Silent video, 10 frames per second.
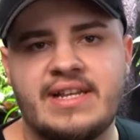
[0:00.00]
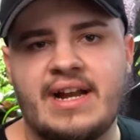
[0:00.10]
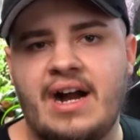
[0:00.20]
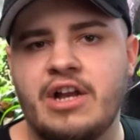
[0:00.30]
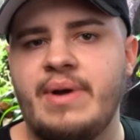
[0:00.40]

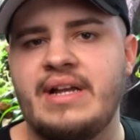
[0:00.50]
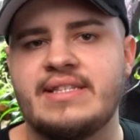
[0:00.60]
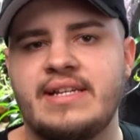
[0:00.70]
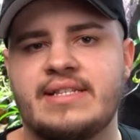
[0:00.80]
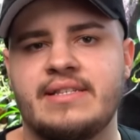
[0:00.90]
Terrarium
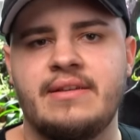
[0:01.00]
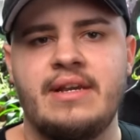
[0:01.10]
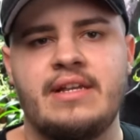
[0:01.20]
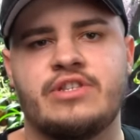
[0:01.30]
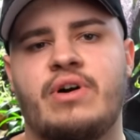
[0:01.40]
einsetzen,
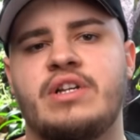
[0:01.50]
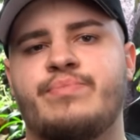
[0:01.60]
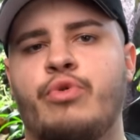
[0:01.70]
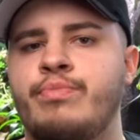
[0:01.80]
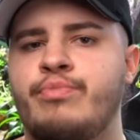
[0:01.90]
so als
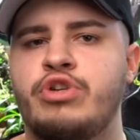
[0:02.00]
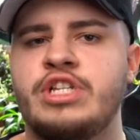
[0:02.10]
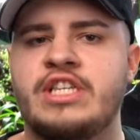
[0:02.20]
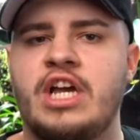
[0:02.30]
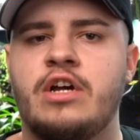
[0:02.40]

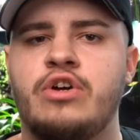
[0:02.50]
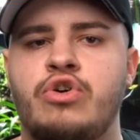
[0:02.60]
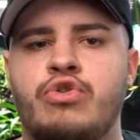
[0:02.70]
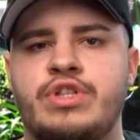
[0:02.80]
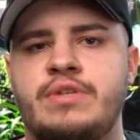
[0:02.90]
Bodenpolizei
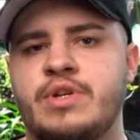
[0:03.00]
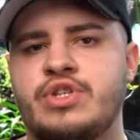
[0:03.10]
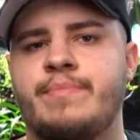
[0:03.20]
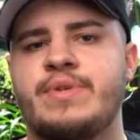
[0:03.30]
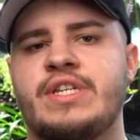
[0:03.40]
und immer
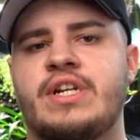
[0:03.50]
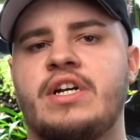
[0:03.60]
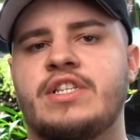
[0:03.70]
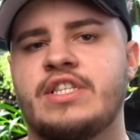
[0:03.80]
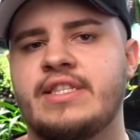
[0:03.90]
so ein bisschen
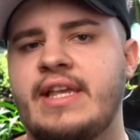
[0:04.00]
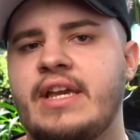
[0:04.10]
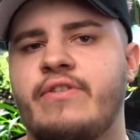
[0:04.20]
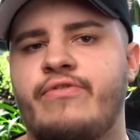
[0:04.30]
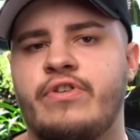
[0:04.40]
als
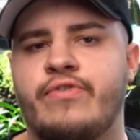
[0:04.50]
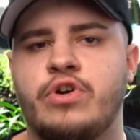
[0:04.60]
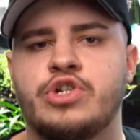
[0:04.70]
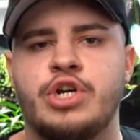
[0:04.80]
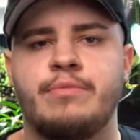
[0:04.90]
Snack für die
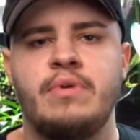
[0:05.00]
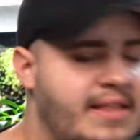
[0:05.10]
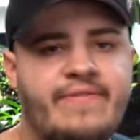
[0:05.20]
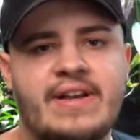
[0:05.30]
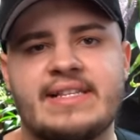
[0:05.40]
Frösche.
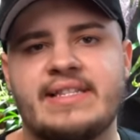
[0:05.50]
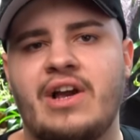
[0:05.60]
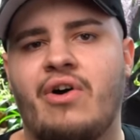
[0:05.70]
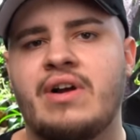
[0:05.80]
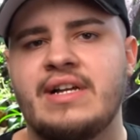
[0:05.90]
Die fressen die
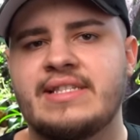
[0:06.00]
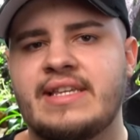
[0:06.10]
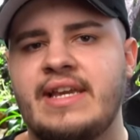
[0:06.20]
auch ganz